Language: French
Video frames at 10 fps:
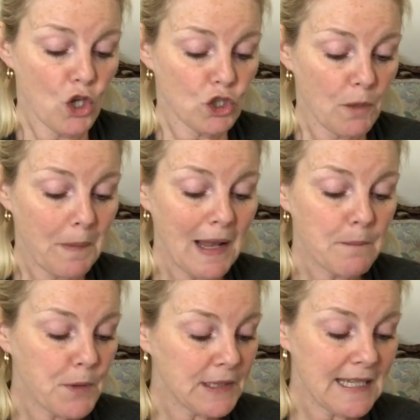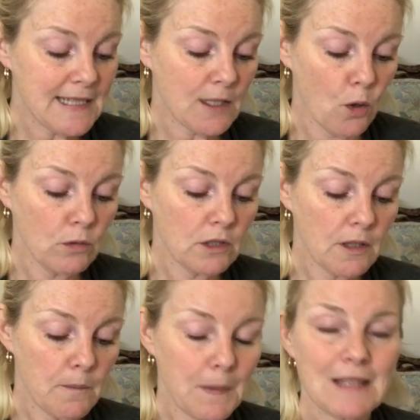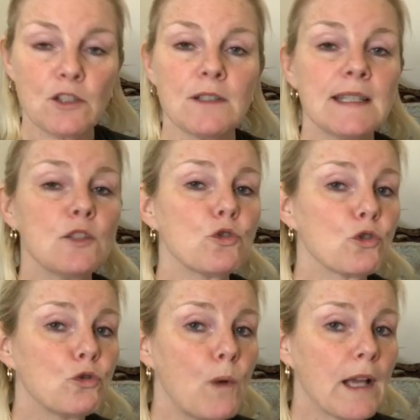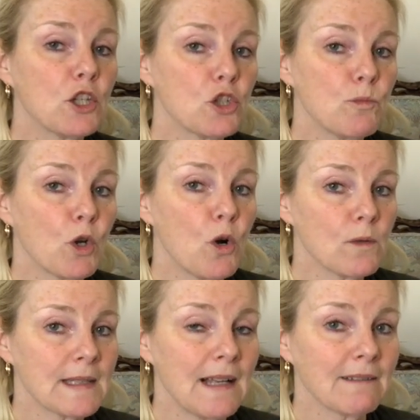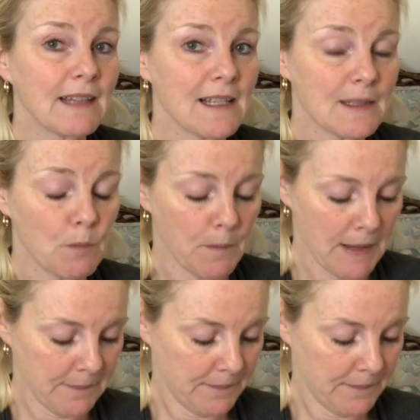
Je parle pas des autres parce que c'est sur toi que je me concentre en ce moment.